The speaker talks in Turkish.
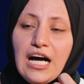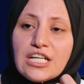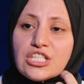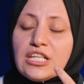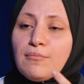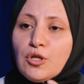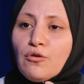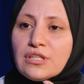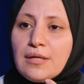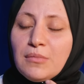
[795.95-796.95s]
aşılama
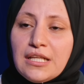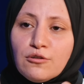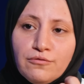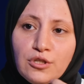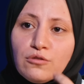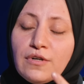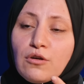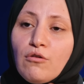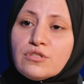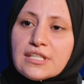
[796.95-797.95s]
yöntemiyle ufak
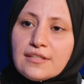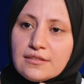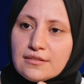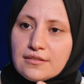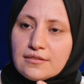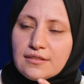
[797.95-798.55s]
ufak önce tanıtın.